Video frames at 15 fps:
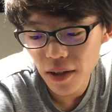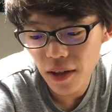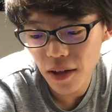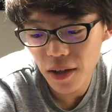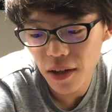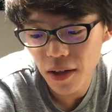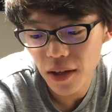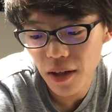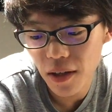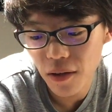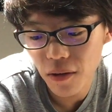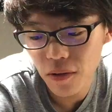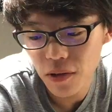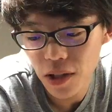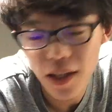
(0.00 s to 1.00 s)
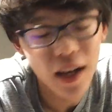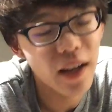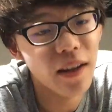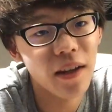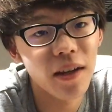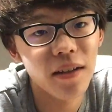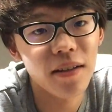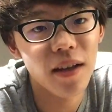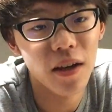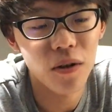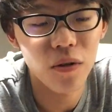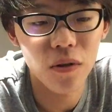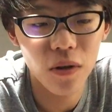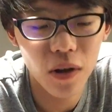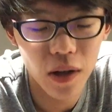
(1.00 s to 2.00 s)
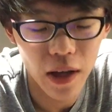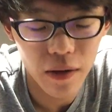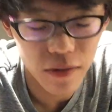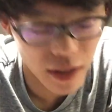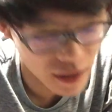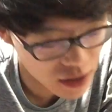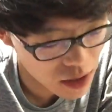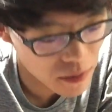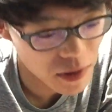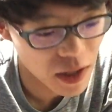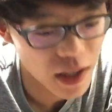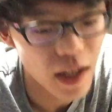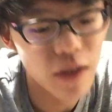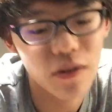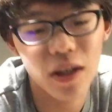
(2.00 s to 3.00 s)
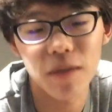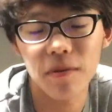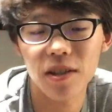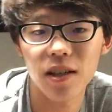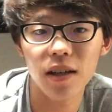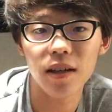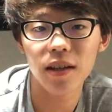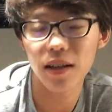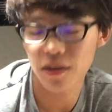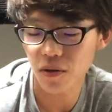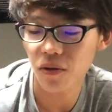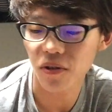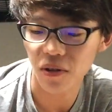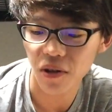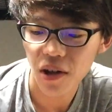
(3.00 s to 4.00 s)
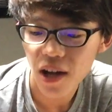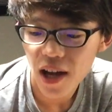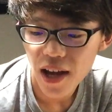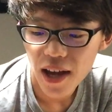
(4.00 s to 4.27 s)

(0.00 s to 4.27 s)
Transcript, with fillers: え2回ね最後、え歌っちゃいました2回歌いましたすごく、